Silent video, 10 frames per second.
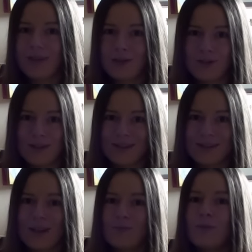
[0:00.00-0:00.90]
naście
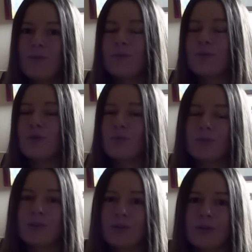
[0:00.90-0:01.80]
lat temu
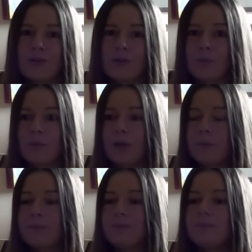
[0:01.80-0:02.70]
wzruszył mnie do tego stopnia.